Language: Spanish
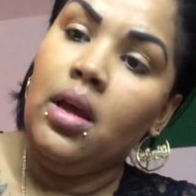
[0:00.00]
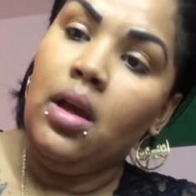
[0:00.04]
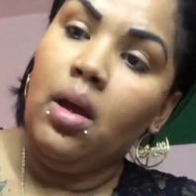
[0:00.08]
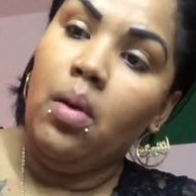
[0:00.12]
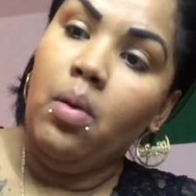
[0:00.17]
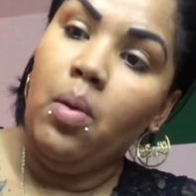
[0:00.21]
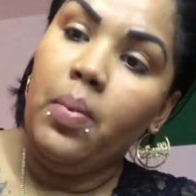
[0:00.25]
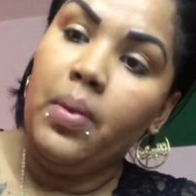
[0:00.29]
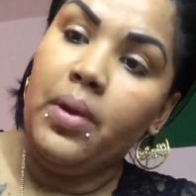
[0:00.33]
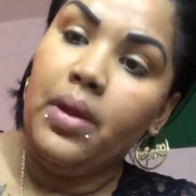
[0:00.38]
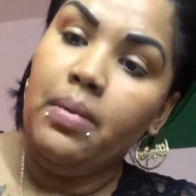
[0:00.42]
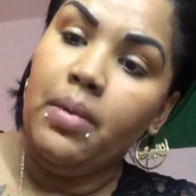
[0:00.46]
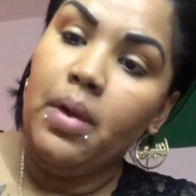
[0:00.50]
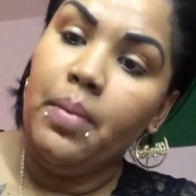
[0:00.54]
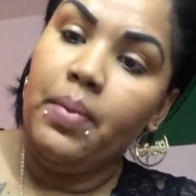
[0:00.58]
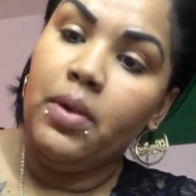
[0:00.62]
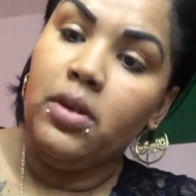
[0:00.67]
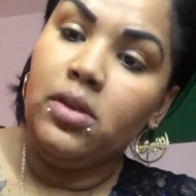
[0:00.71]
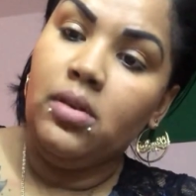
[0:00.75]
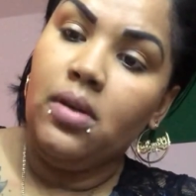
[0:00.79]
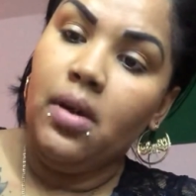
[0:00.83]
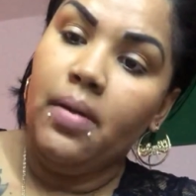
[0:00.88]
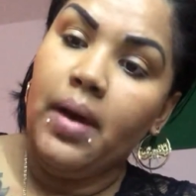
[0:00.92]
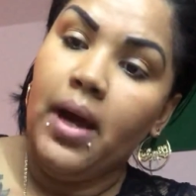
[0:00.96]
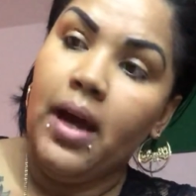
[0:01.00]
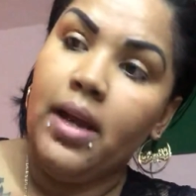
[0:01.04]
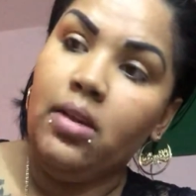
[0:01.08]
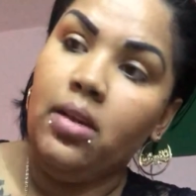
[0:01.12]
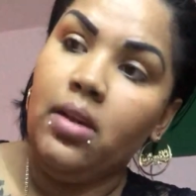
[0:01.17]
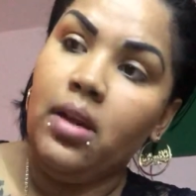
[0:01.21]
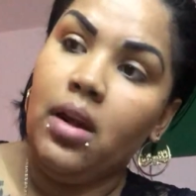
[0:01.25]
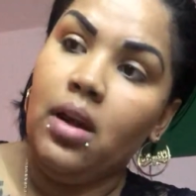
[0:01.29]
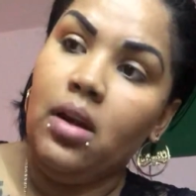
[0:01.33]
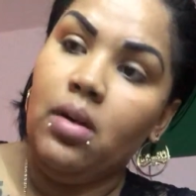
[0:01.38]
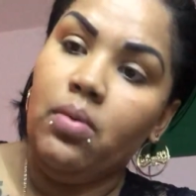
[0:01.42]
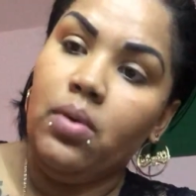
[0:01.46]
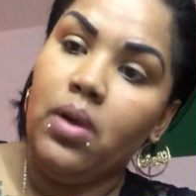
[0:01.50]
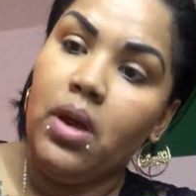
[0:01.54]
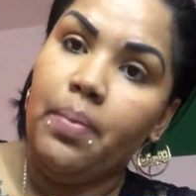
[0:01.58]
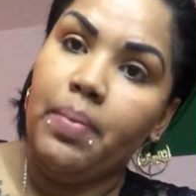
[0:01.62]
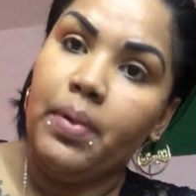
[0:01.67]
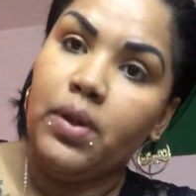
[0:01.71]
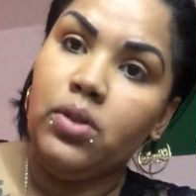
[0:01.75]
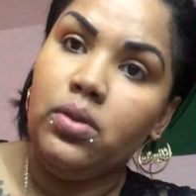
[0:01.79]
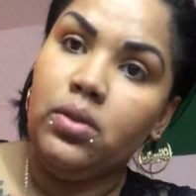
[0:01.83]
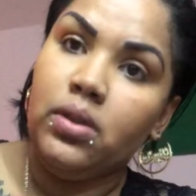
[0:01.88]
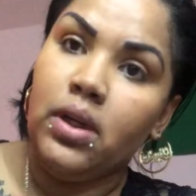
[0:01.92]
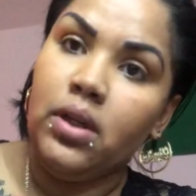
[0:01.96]
Como pueden ver, pero se va bajando de que lo voy
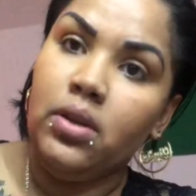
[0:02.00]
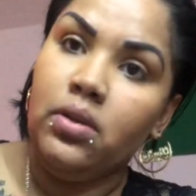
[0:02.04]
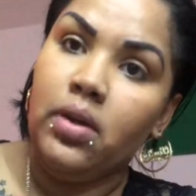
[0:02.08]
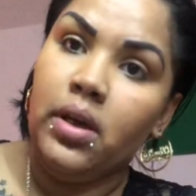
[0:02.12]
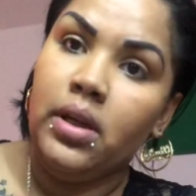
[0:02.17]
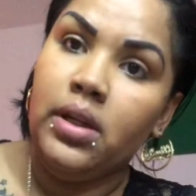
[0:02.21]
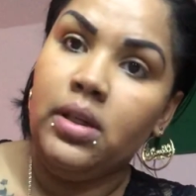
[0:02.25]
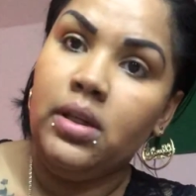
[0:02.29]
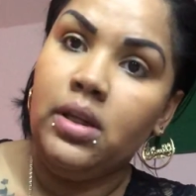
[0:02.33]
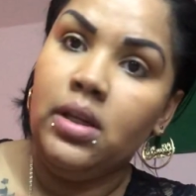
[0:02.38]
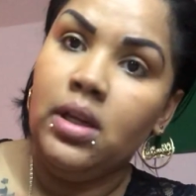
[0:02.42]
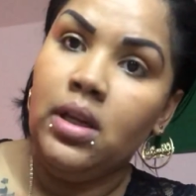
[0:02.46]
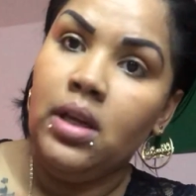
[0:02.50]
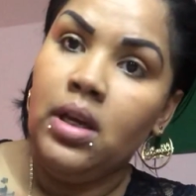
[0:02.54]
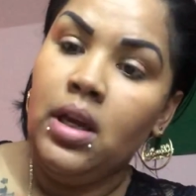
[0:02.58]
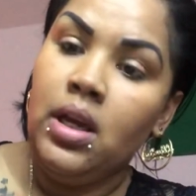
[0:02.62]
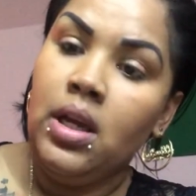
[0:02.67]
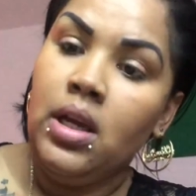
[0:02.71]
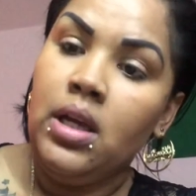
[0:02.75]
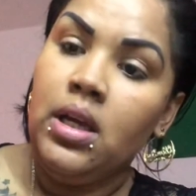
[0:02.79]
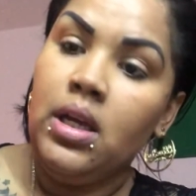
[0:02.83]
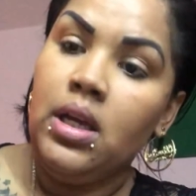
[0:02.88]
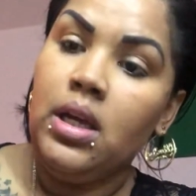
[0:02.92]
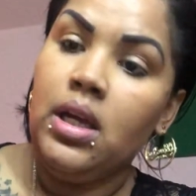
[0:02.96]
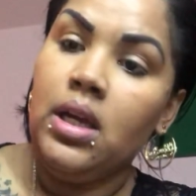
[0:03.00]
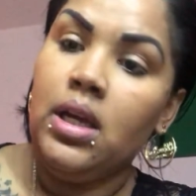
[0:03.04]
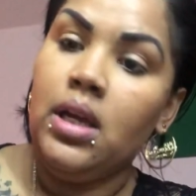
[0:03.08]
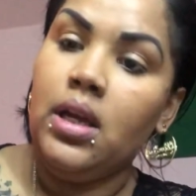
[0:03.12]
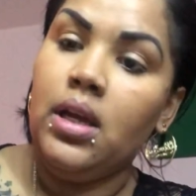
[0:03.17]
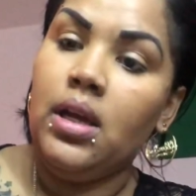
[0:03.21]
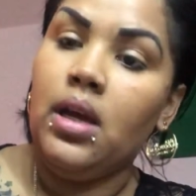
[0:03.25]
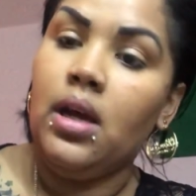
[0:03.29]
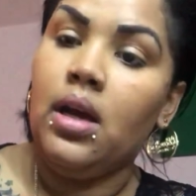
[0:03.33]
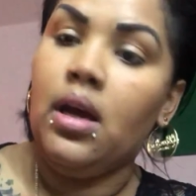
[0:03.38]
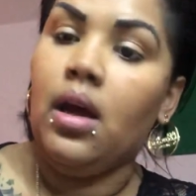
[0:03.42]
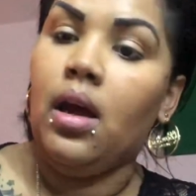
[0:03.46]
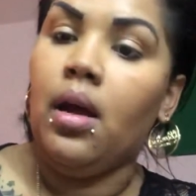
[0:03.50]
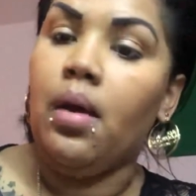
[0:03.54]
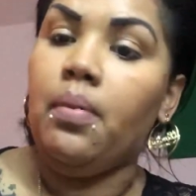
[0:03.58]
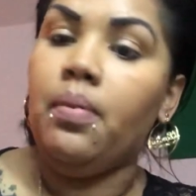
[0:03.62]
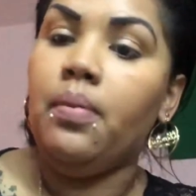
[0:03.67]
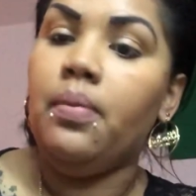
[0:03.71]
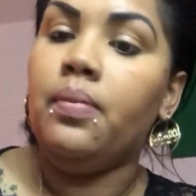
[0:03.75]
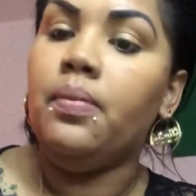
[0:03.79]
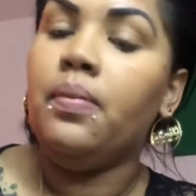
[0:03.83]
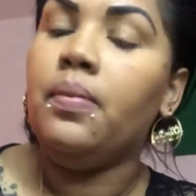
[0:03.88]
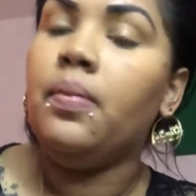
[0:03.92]
apachurrando ahí. Y uh,